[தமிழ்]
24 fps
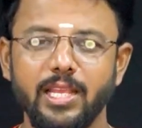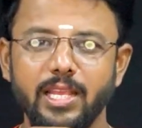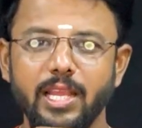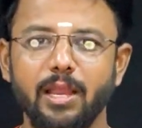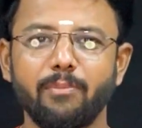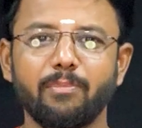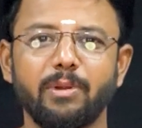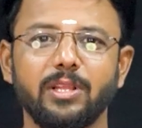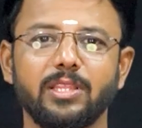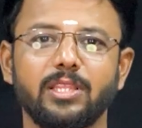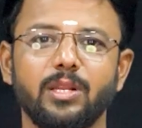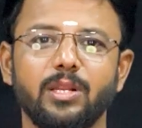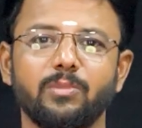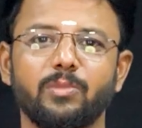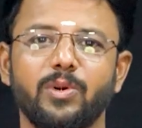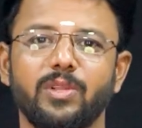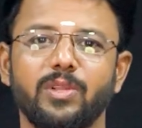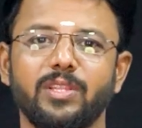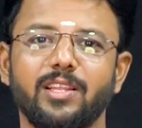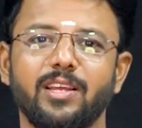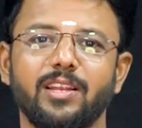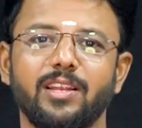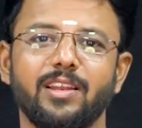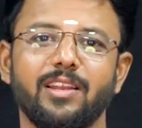ஏன்பா திரும்ப
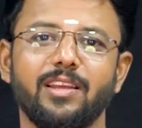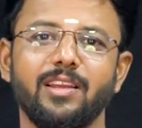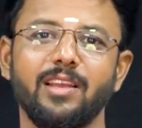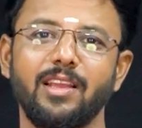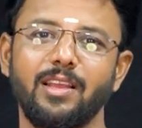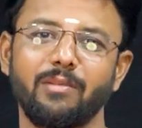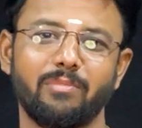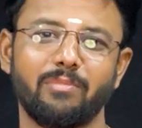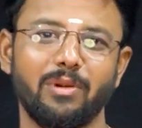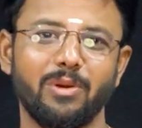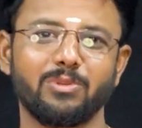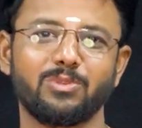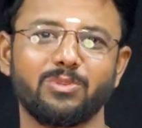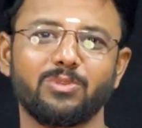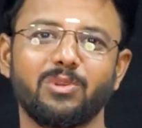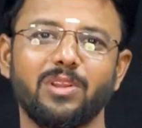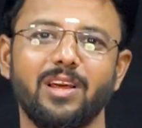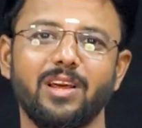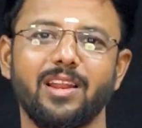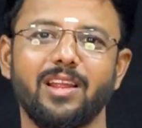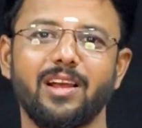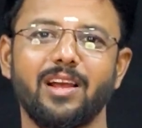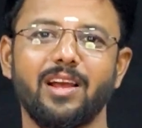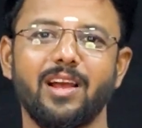வந்தேன்னு இப்போ அவர்
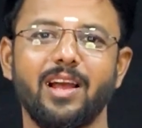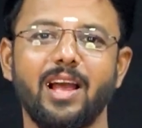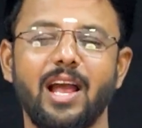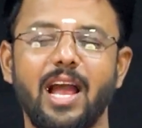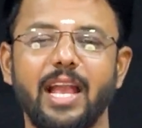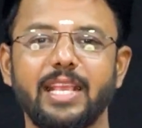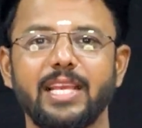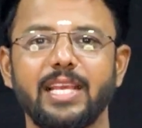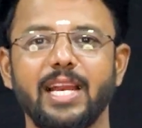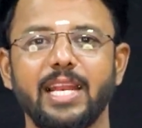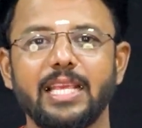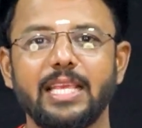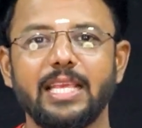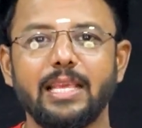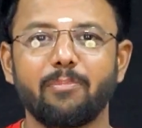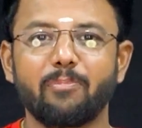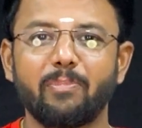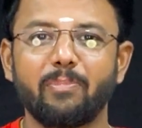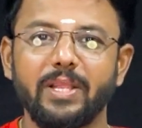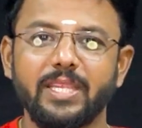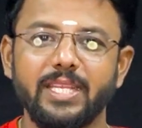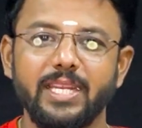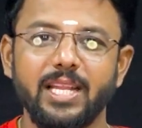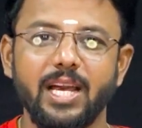சொன்னாராம் ஐயா நீங்கள்
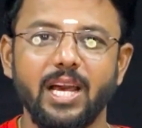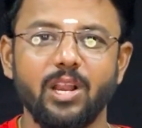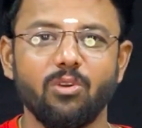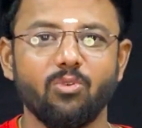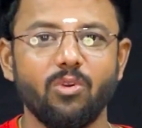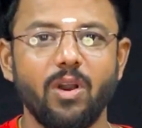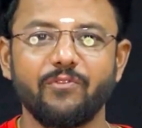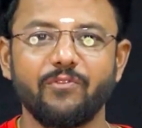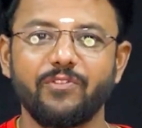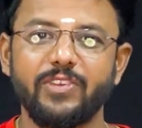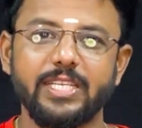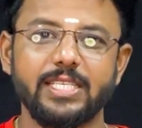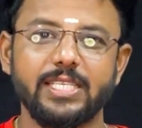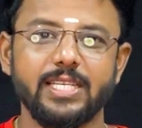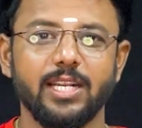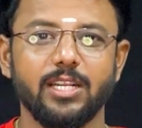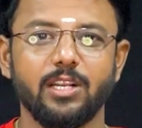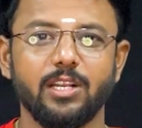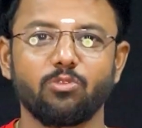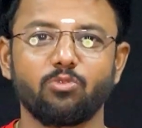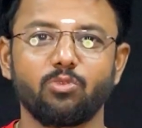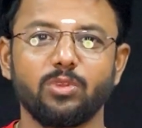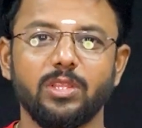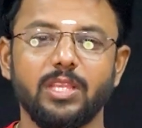பதினாறு ரூபா ஃபீஸ்
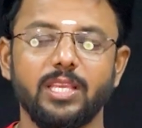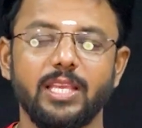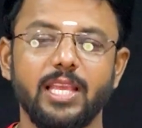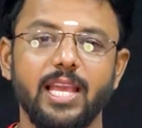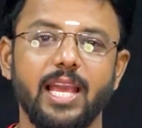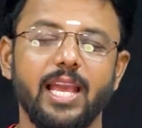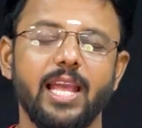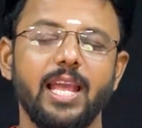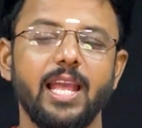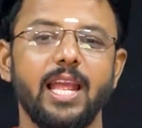கட்ட கொடுத்தீங்க